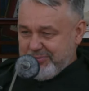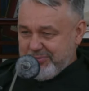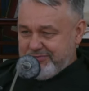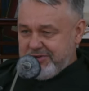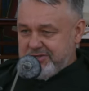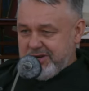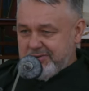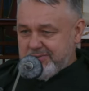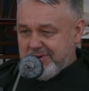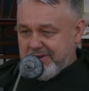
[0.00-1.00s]

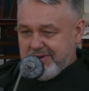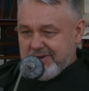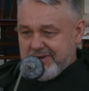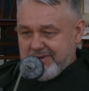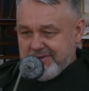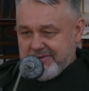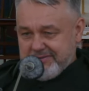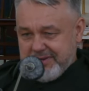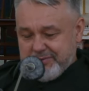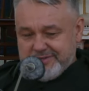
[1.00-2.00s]
powiedział e,
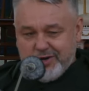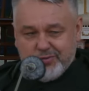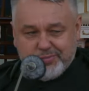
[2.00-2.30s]
taką całą